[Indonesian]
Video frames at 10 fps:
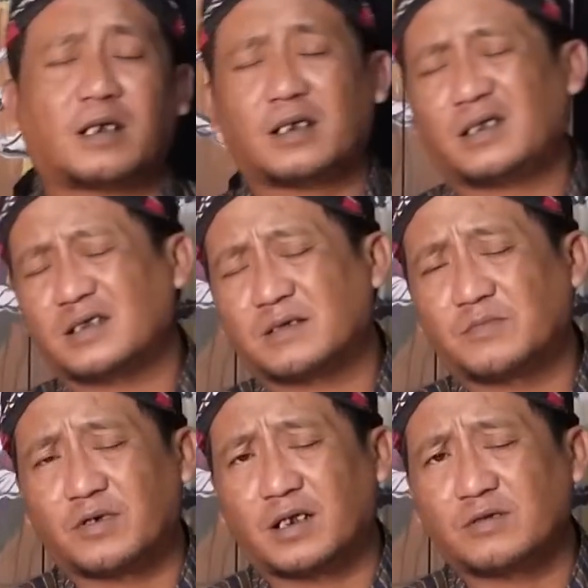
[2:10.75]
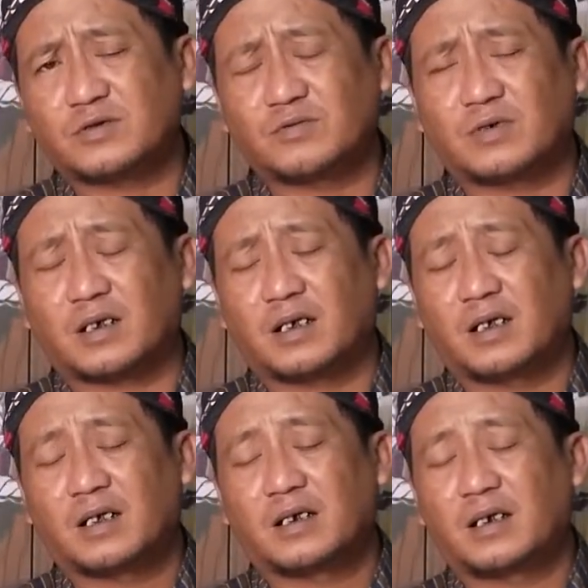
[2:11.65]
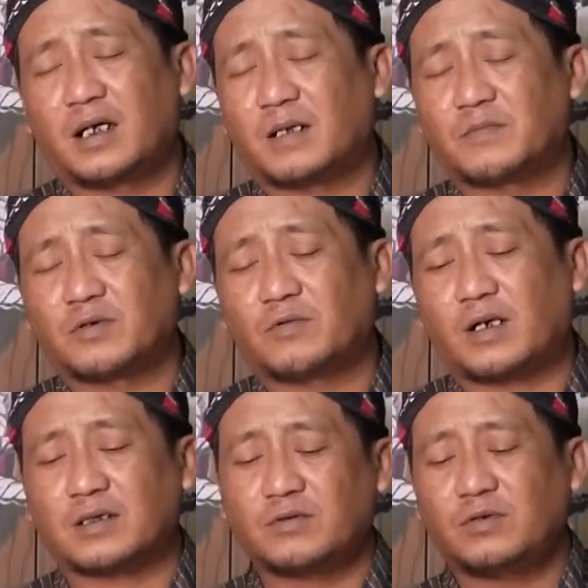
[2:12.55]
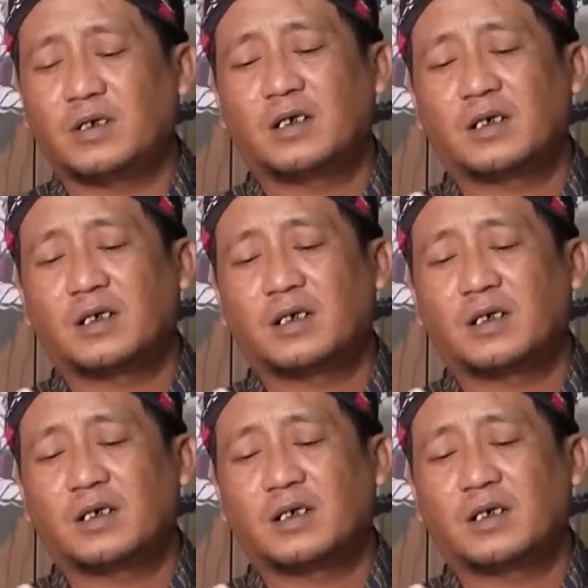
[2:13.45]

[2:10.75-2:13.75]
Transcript: karena ditemukan itu sudah dalam kurun waktu